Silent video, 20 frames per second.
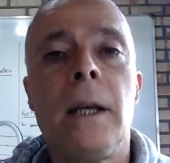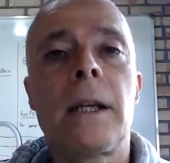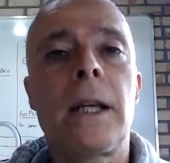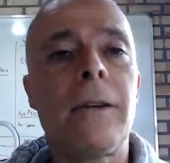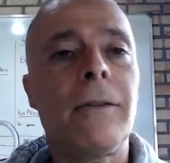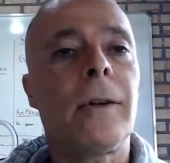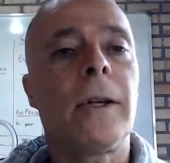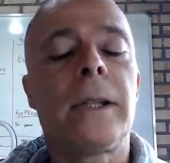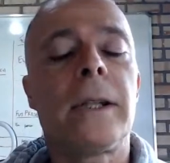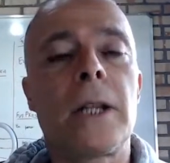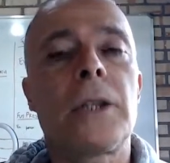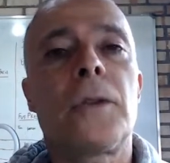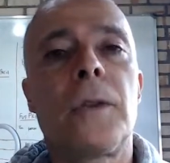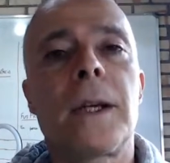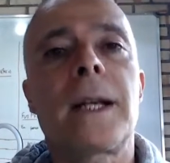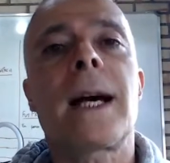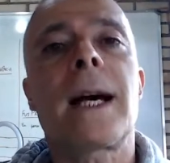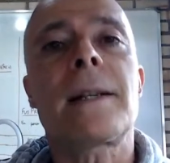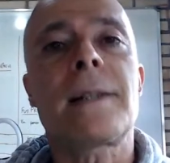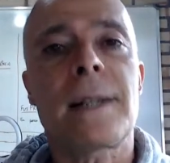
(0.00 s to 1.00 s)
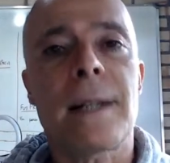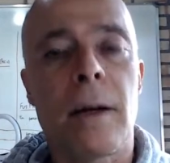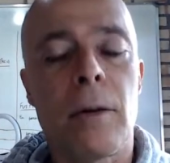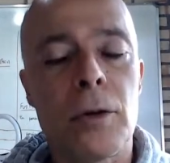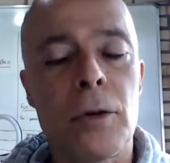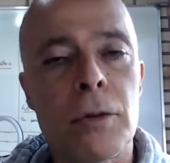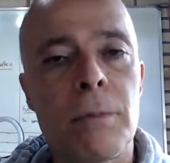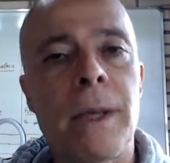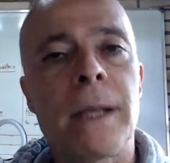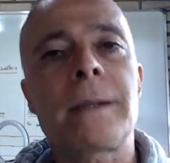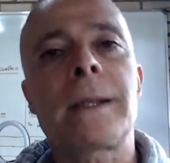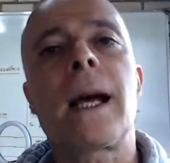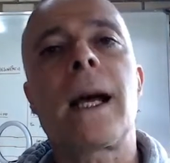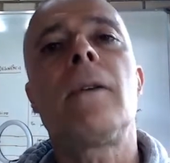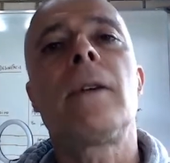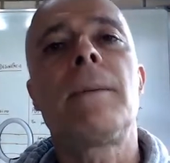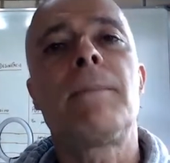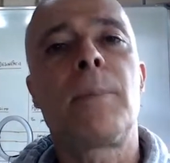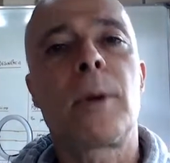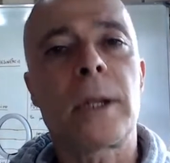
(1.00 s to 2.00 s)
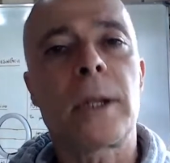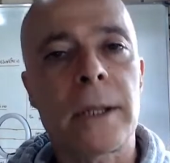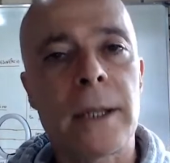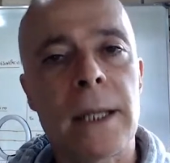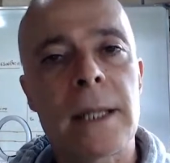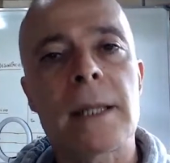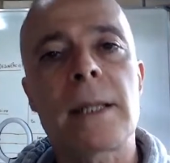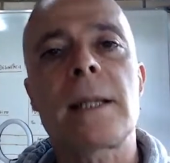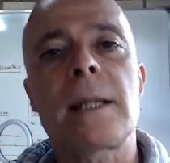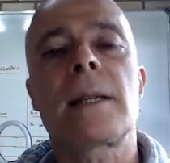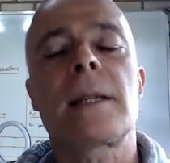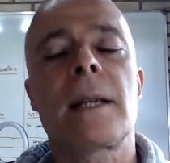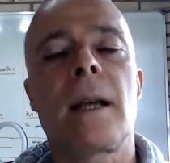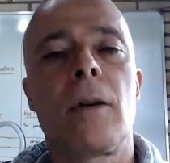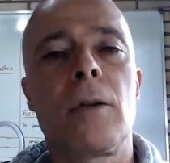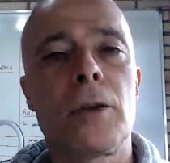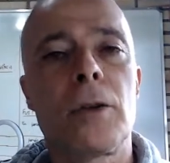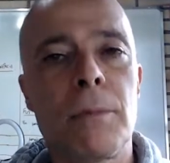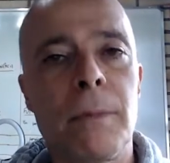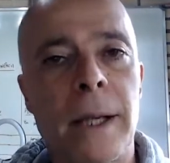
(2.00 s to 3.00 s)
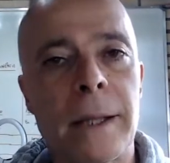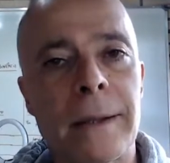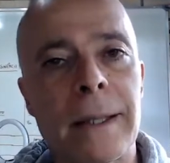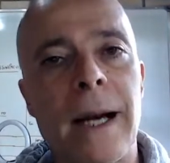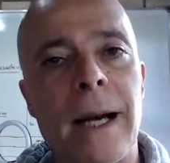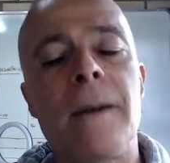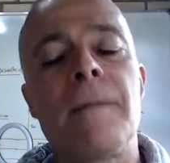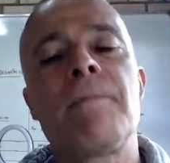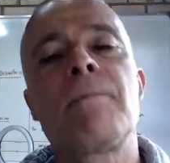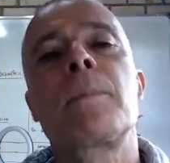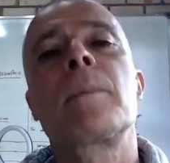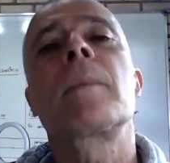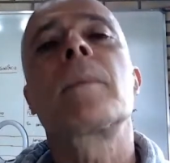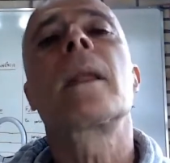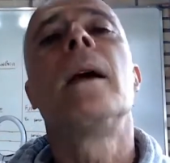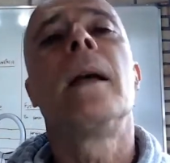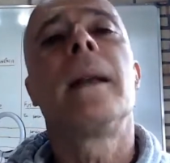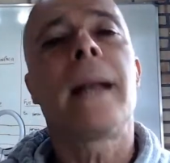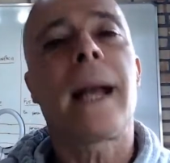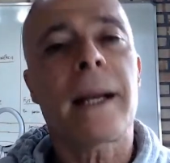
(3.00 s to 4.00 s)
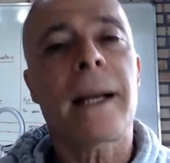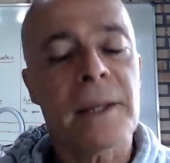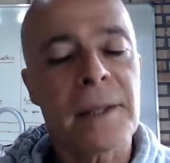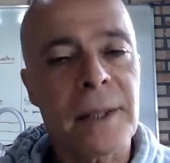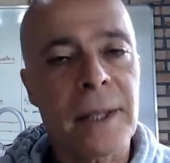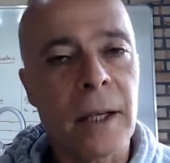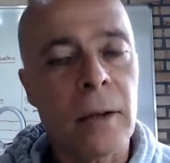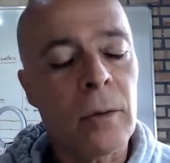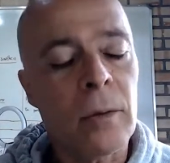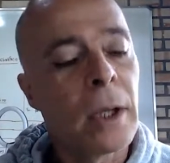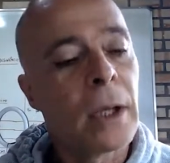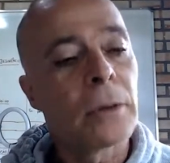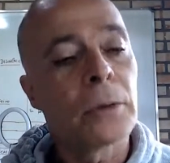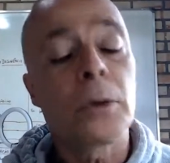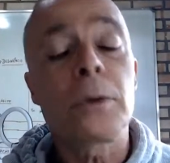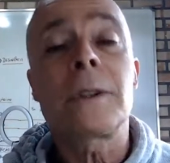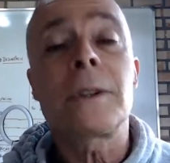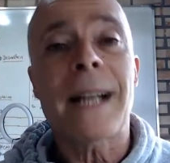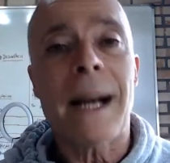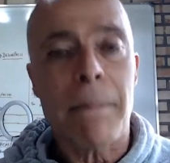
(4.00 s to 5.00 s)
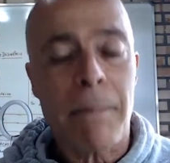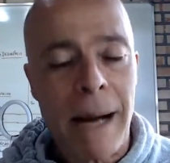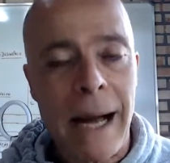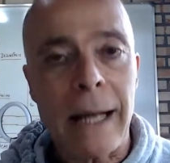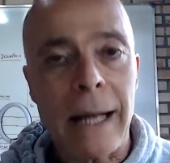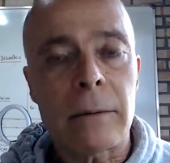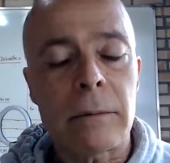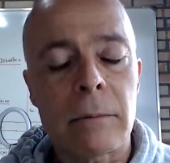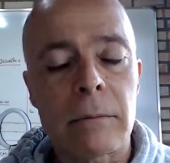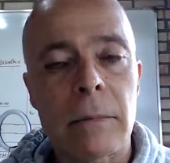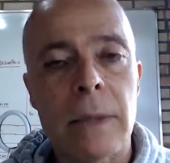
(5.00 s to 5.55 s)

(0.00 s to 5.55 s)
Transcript: que vão identificar saúde mental, importância, saúde mental na questão do trabalho.